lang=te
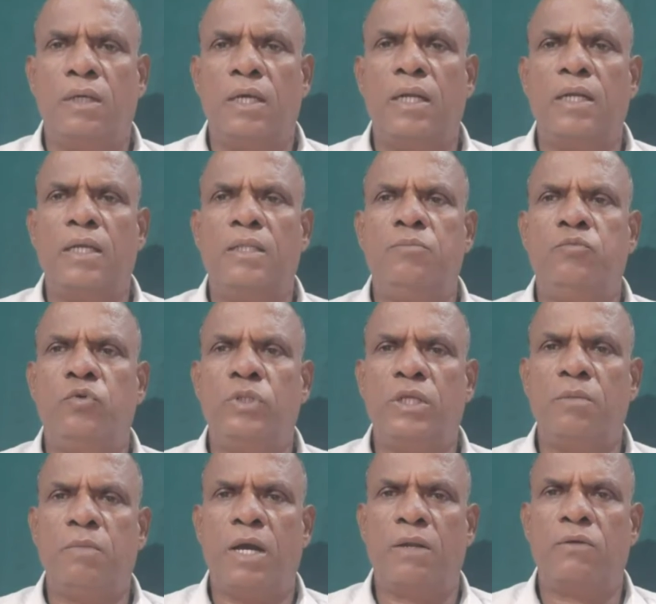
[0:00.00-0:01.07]
కనుక ఇది
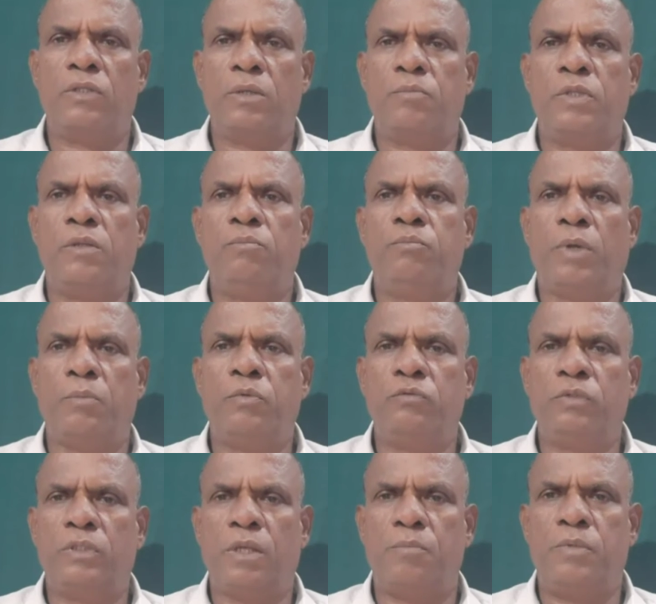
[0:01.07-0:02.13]
పూర్తిగా మానవ తప్పిదం
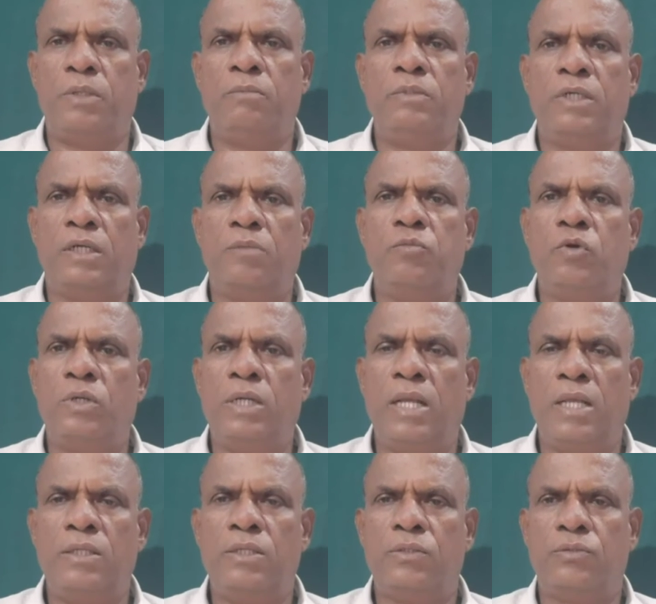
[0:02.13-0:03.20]
ప్రభుత్వ తప్పిదం జగన్మోహన్
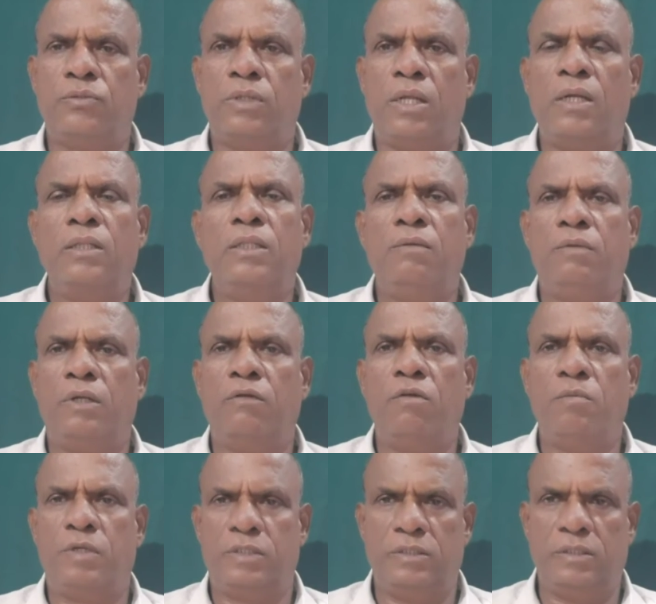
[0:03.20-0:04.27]
రెడ్డి ఏం చేస్తున్నారని తీవ్రంగా
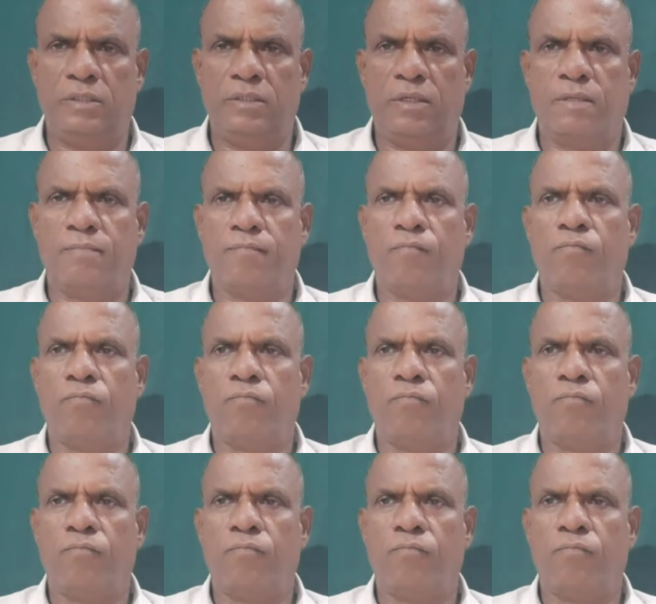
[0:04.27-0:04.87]
విమర్శ చేశారు